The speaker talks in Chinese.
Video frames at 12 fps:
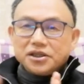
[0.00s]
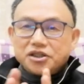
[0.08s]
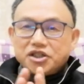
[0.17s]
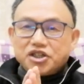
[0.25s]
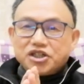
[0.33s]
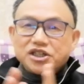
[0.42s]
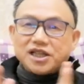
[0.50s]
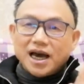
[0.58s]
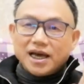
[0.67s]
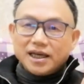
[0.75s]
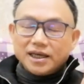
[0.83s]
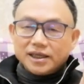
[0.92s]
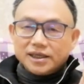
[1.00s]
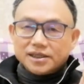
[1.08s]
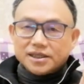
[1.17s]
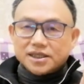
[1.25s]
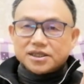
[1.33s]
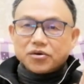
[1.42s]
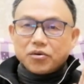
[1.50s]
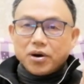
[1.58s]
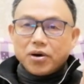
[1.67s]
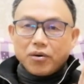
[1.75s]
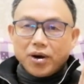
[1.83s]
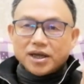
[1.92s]
起来这种
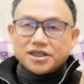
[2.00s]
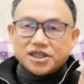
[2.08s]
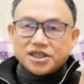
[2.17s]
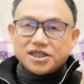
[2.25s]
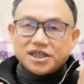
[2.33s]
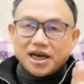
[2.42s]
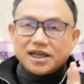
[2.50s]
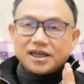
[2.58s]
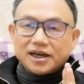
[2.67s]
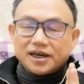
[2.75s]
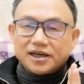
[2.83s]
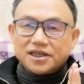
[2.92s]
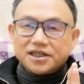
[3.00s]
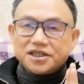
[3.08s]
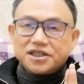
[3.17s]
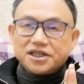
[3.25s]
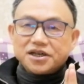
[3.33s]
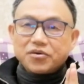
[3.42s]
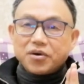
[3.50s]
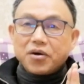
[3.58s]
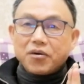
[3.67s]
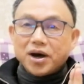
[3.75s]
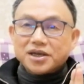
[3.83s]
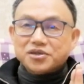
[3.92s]
文化起来的核心一个文
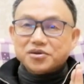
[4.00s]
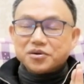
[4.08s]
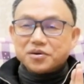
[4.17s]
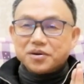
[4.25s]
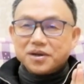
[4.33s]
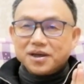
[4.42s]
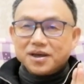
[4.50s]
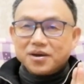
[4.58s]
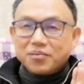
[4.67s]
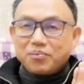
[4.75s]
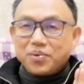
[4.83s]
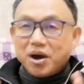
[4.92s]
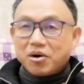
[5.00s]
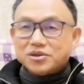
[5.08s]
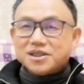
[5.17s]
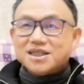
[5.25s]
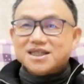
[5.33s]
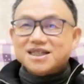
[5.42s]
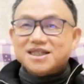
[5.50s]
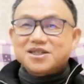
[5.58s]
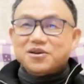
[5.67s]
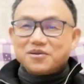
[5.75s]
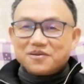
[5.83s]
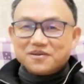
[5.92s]
化，就标志着一
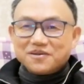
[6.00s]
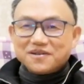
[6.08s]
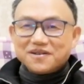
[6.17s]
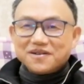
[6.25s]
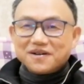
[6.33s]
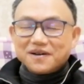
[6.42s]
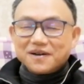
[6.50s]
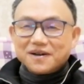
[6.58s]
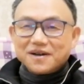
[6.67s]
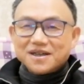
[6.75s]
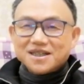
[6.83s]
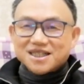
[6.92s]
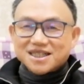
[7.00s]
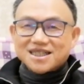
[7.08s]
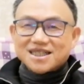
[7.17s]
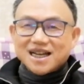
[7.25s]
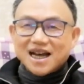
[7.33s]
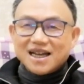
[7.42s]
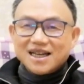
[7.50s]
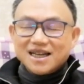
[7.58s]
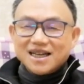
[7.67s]
种实质上